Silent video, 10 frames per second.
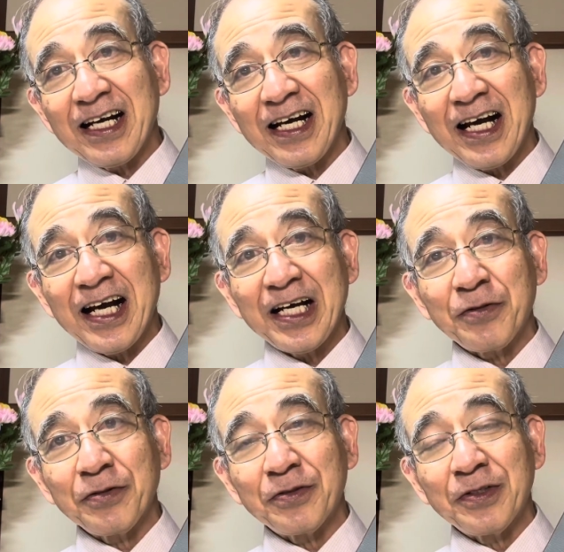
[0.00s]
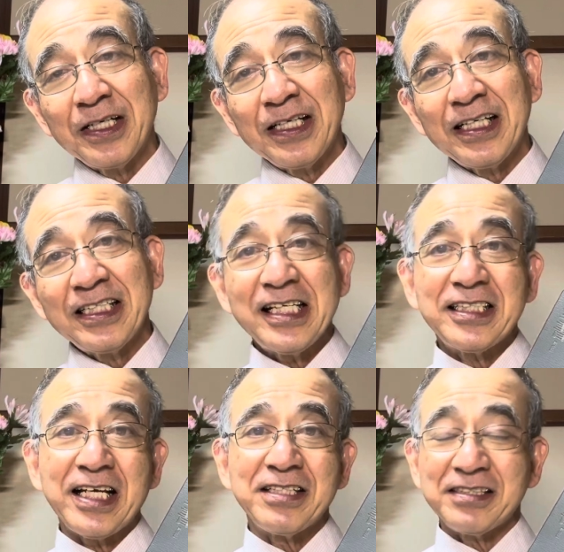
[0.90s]
母の日でし
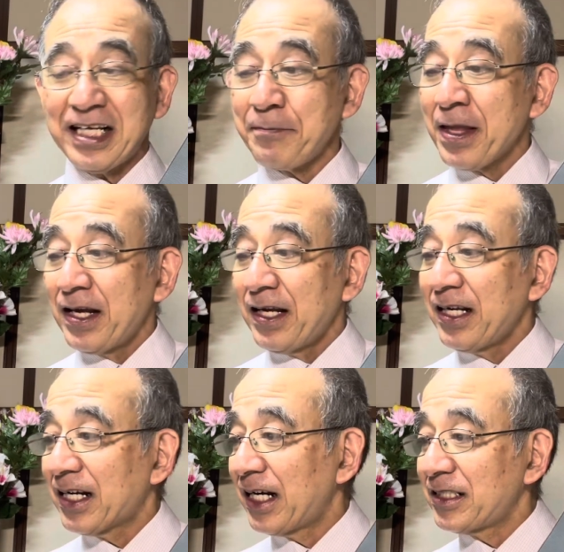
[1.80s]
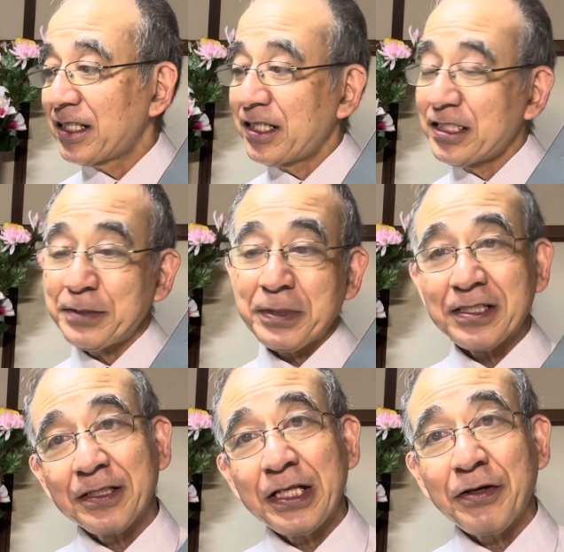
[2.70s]
たですね、え感謝いたしま
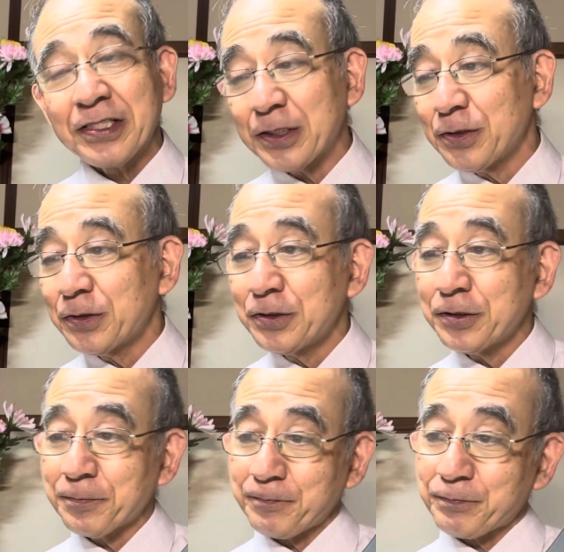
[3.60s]
す。では早速、